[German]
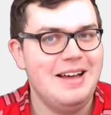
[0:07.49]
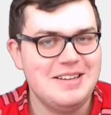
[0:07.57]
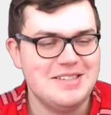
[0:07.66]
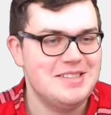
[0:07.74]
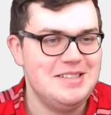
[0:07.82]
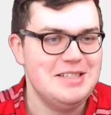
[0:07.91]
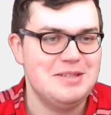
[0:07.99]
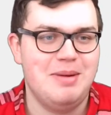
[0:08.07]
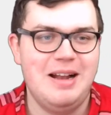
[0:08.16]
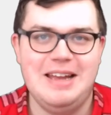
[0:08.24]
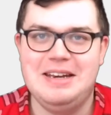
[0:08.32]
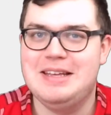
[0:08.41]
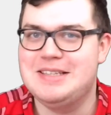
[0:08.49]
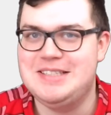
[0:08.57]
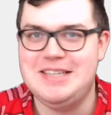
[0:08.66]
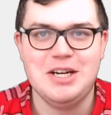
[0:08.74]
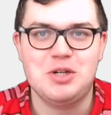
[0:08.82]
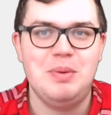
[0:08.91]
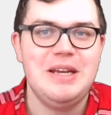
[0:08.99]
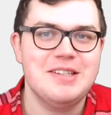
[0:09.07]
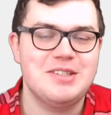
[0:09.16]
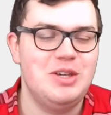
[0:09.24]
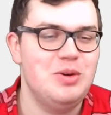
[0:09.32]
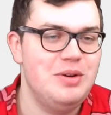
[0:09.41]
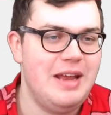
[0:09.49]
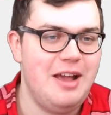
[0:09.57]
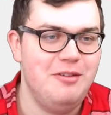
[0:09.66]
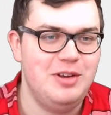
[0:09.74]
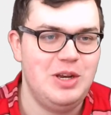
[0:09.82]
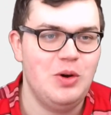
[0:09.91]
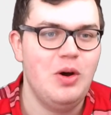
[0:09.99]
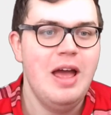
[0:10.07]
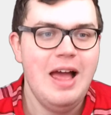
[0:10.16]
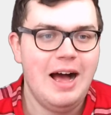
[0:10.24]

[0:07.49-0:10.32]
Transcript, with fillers: das ist dieses Mal ein sehr spätes QA-Video,